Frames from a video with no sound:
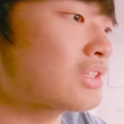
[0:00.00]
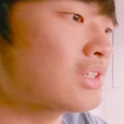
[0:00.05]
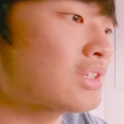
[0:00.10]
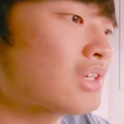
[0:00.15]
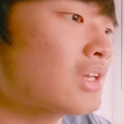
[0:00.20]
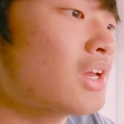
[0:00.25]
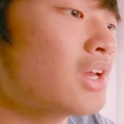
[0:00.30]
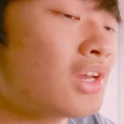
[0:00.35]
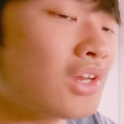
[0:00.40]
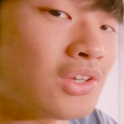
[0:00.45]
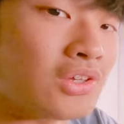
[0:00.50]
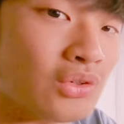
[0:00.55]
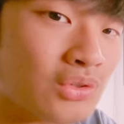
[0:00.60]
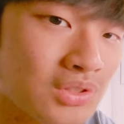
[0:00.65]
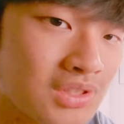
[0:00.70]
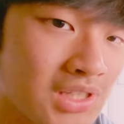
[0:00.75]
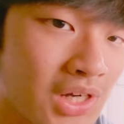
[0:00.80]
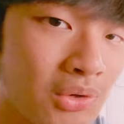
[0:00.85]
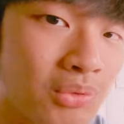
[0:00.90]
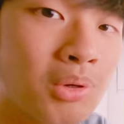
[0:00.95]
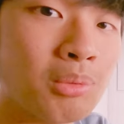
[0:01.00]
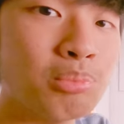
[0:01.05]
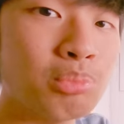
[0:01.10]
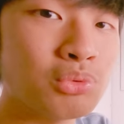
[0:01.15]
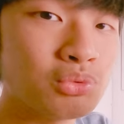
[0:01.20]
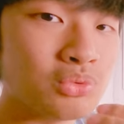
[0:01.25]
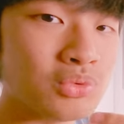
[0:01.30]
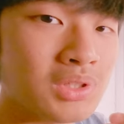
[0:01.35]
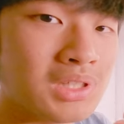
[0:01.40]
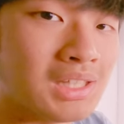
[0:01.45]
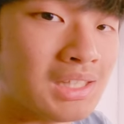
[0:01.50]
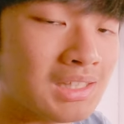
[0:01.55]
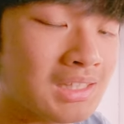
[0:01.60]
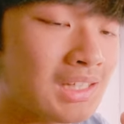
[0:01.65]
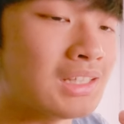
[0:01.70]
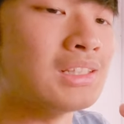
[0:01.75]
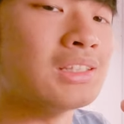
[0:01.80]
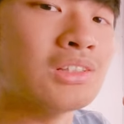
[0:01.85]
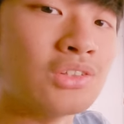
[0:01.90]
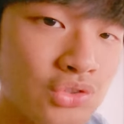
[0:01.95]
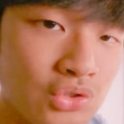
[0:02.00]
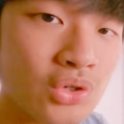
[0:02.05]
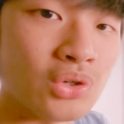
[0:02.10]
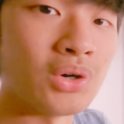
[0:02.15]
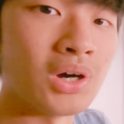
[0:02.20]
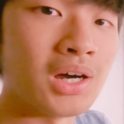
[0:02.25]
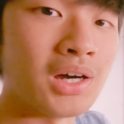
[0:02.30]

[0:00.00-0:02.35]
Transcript: 是有稍微补一点点就